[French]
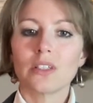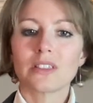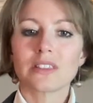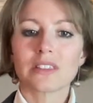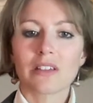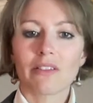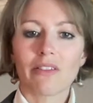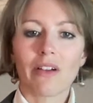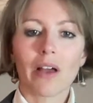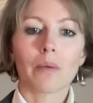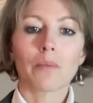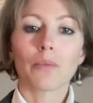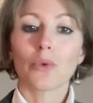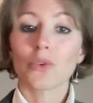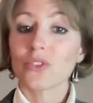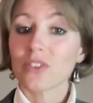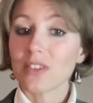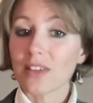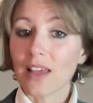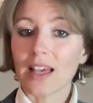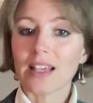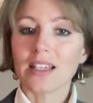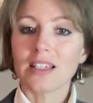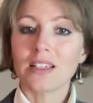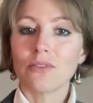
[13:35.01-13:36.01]
C'est vraiment
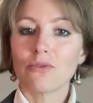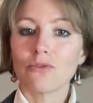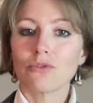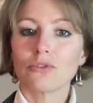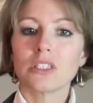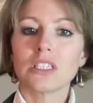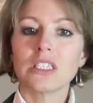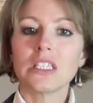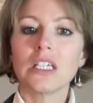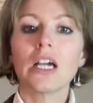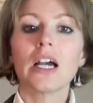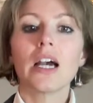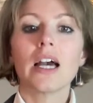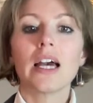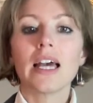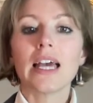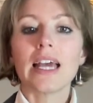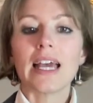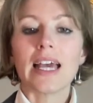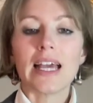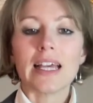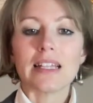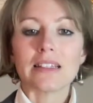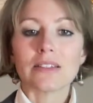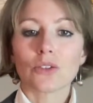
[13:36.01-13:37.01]
ça qui vous dit
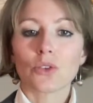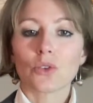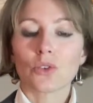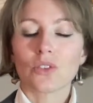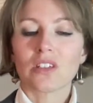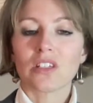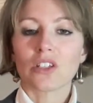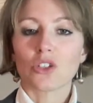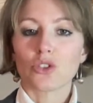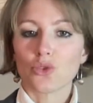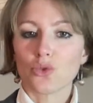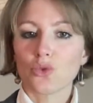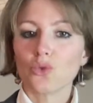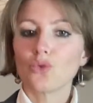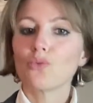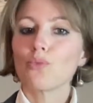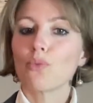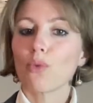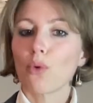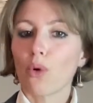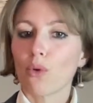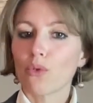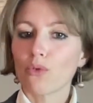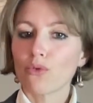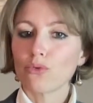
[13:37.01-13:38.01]
est-ce que c'est juste
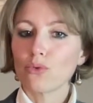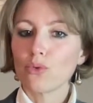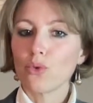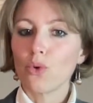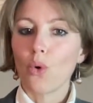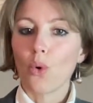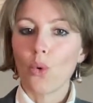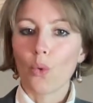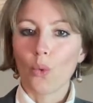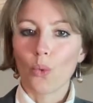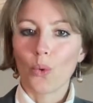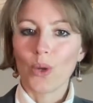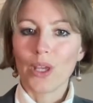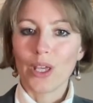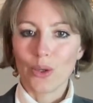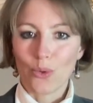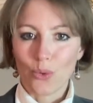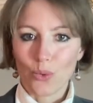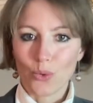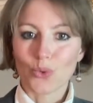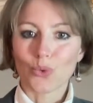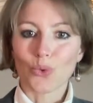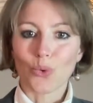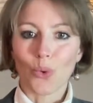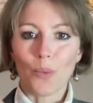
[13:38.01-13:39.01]
pour vous, oui
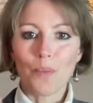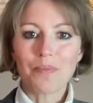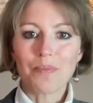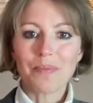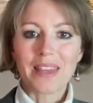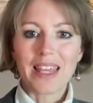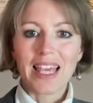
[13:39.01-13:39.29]
ou non